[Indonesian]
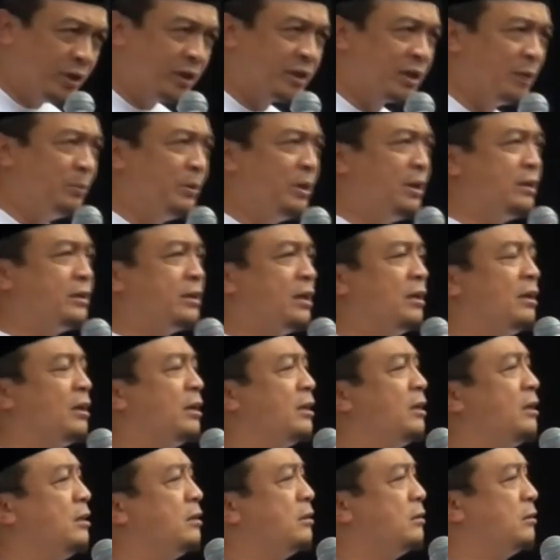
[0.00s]
kami
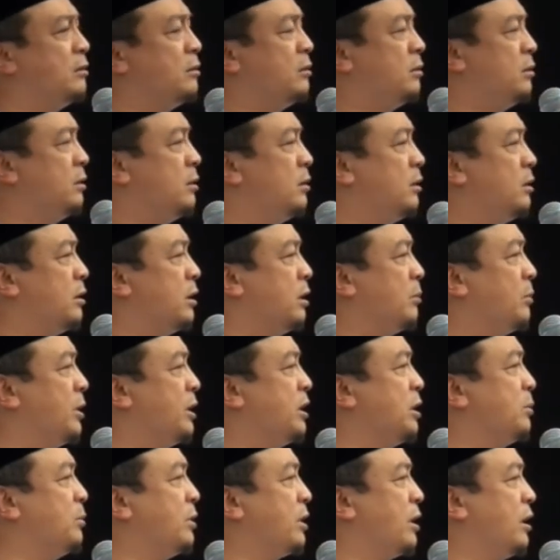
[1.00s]
ditalkin,
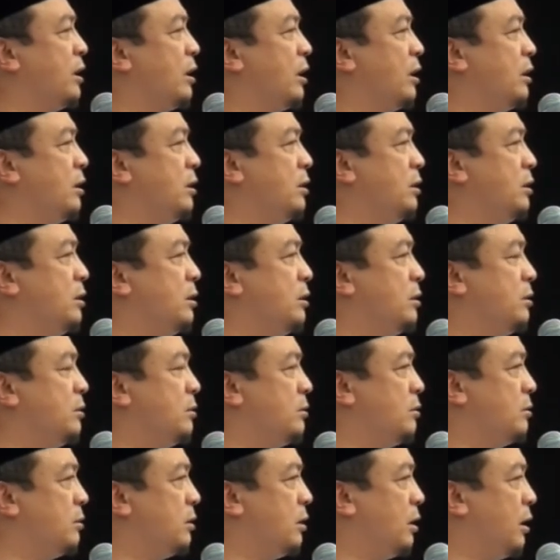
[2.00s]
namanya barangkali
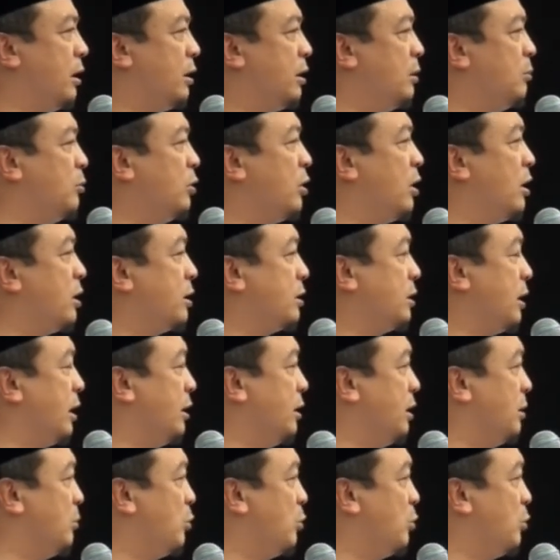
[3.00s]
Eh, ada mukar, ada